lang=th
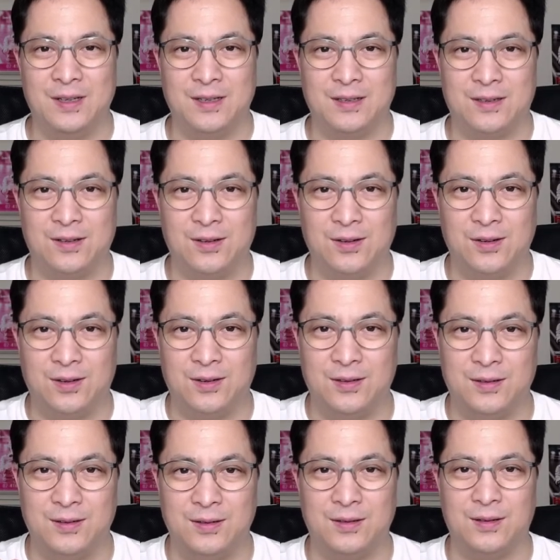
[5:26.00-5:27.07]
ก็
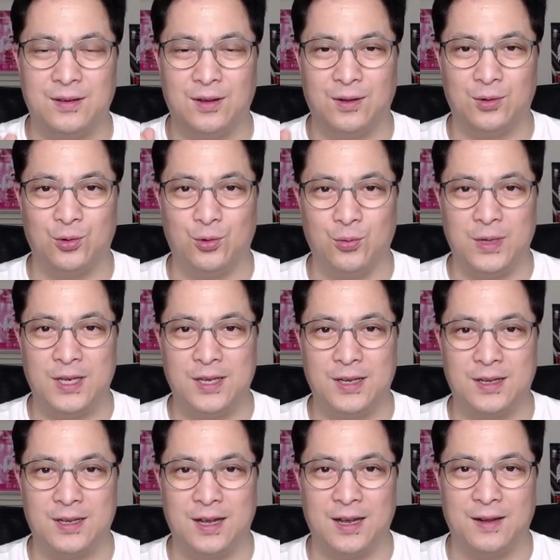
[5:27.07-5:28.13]
ลองดูวิธี
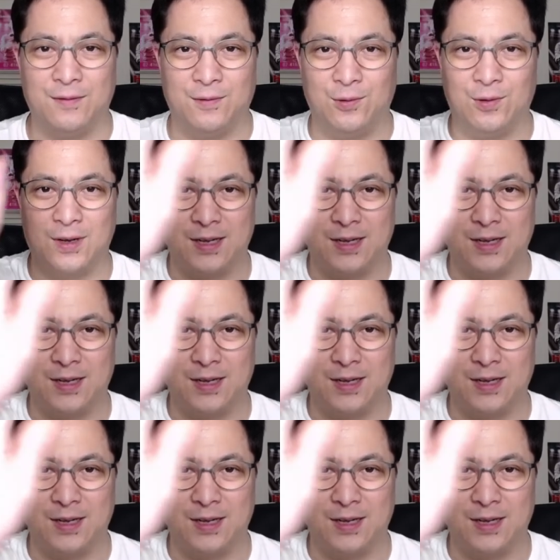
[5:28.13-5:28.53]
การโฟกั